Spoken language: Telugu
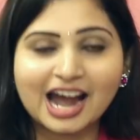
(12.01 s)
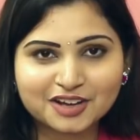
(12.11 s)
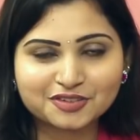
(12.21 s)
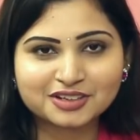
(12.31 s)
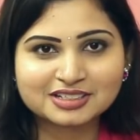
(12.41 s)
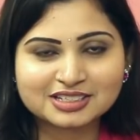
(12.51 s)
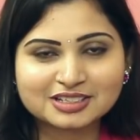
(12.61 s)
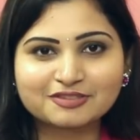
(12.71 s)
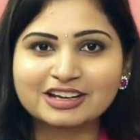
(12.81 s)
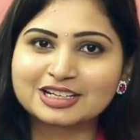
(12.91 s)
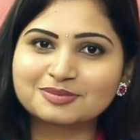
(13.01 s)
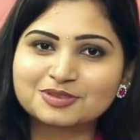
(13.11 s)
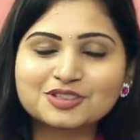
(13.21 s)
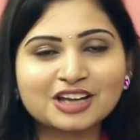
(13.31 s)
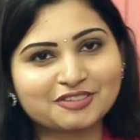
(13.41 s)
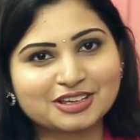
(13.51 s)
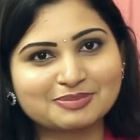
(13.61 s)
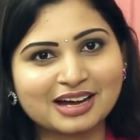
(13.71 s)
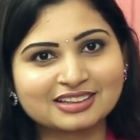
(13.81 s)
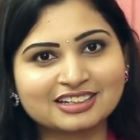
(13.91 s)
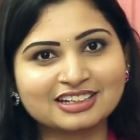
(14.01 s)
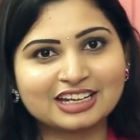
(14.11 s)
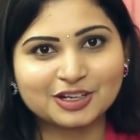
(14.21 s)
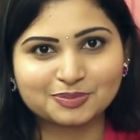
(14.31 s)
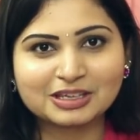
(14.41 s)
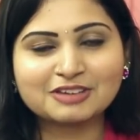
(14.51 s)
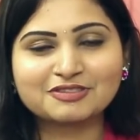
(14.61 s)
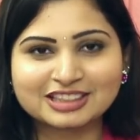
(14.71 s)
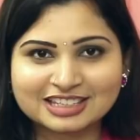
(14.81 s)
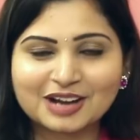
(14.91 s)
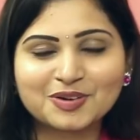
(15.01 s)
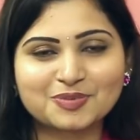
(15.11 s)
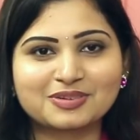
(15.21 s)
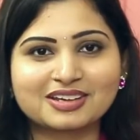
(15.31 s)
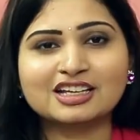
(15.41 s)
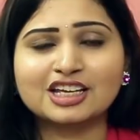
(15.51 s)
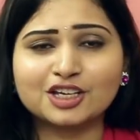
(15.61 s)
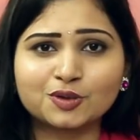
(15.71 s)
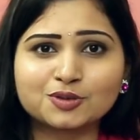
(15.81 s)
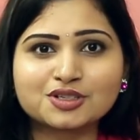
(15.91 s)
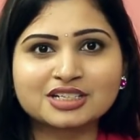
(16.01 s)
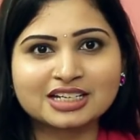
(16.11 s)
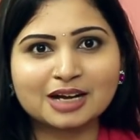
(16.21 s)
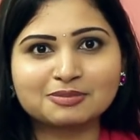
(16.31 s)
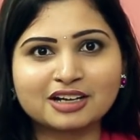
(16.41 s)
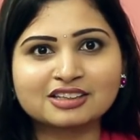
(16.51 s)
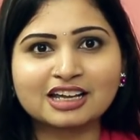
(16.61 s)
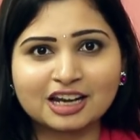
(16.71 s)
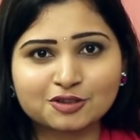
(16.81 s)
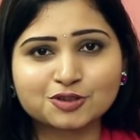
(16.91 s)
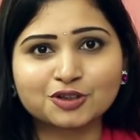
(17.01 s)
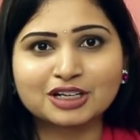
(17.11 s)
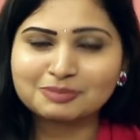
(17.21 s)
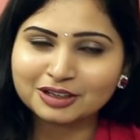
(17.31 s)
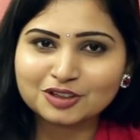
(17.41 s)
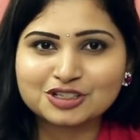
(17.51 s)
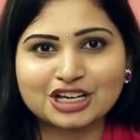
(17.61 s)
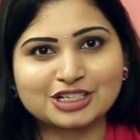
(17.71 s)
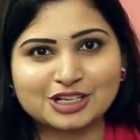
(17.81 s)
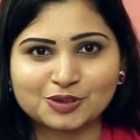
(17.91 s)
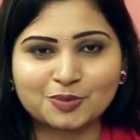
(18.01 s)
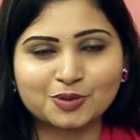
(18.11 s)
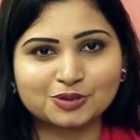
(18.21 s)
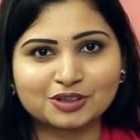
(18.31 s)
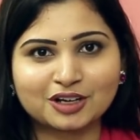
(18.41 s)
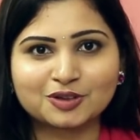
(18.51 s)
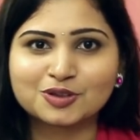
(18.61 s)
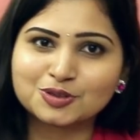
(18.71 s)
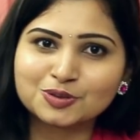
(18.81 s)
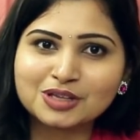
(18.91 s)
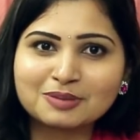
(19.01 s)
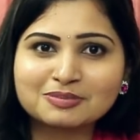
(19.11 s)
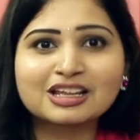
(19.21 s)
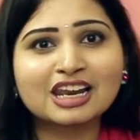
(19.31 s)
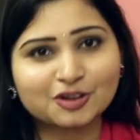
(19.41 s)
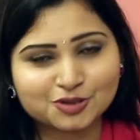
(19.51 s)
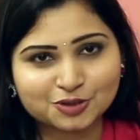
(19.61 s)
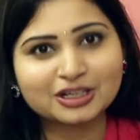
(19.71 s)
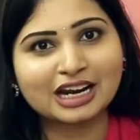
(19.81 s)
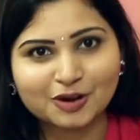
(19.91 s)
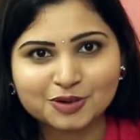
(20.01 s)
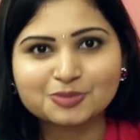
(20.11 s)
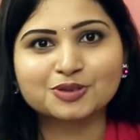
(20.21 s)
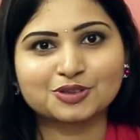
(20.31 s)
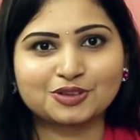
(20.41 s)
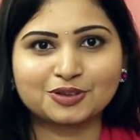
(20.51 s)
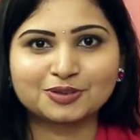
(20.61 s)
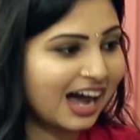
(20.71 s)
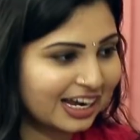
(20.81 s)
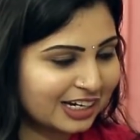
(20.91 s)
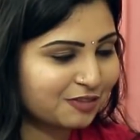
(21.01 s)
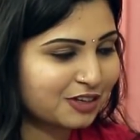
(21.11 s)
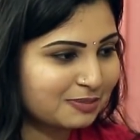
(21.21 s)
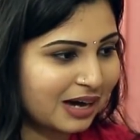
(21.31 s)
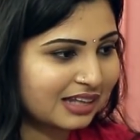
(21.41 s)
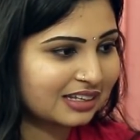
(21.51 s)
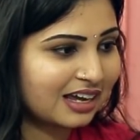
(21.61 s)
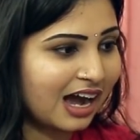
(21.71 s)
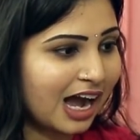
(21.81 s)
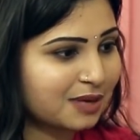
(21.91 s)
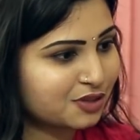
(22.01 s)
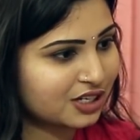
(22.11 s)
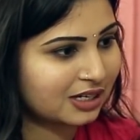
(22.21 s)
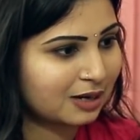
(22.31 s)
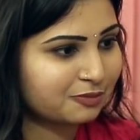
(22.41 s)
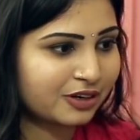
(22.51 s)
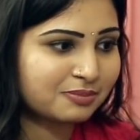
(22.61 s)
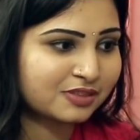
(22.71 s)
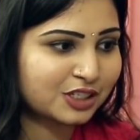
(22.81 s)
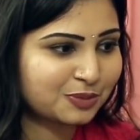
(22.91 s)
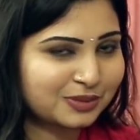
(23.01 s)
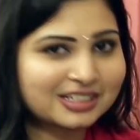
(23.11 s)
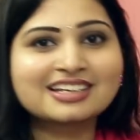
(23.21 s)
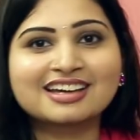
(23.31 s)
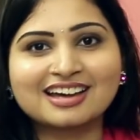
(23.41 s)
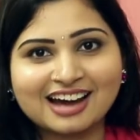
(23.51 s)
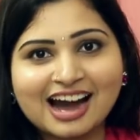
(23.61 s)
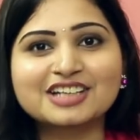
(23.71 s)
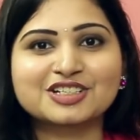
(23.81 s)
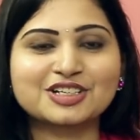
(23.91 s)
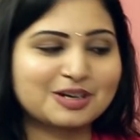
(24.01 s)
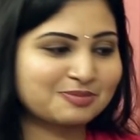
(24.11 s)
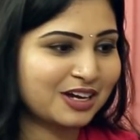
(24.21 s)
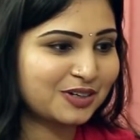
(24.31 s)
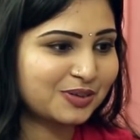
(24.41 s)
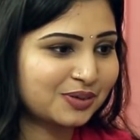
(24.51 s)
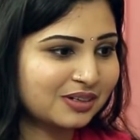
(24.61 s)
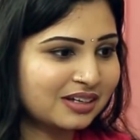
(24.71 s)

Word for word: హాయ్ ఫ్రెండ్స్ వెల్కమ్ టు లవ్ కి బాత్ నేను మీ విద్యా గోపి రోజు శ్రీరామ్ గారు తన లవ్ స్టోరీని మనతో షేర్ చేసుకోబోతున్నారు చూద్దాం తన లవ్ స్టోరీ ఎలా ఉండబోతుందో హాయ్ లవ్ కి బాత్ ఐఎమ్ శ్రీరామ్ ఫ్రమ్ తిరుపతి హాయ్ శ్రీరామ్ గారు